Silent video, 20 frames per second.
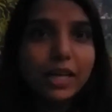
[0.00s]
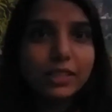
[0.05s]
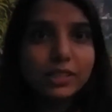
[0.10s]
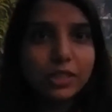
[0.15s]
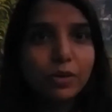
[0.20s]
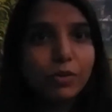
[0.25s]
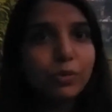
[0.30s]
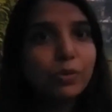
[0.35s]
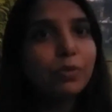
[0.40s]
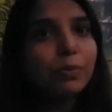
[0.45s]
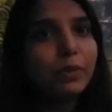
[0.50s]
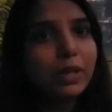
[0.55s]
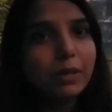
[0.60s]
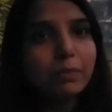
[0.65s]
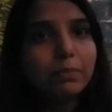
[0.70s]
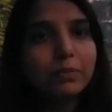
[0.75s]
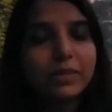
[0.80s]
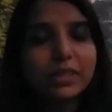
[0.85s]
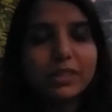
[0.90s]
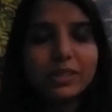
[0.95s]
भाषाओं को
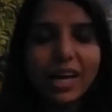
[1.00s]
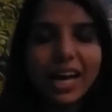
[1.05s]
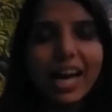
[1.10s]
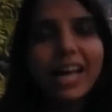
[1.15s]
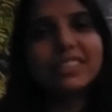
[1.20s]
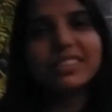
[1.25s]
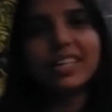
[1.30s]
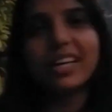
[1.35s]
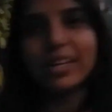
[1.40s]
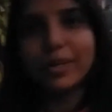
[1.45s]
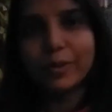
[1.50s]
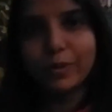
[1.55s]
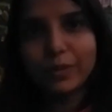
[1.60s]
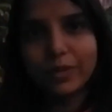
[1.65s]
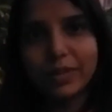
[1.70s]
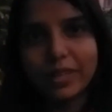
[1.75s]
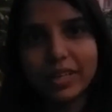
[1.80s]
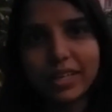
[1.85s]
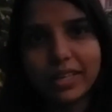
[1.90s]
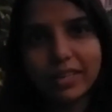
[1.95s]
मतलब आसानी
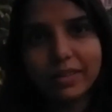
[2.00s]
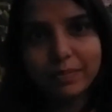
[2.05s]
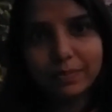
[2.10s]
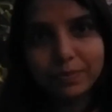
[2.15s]
होती है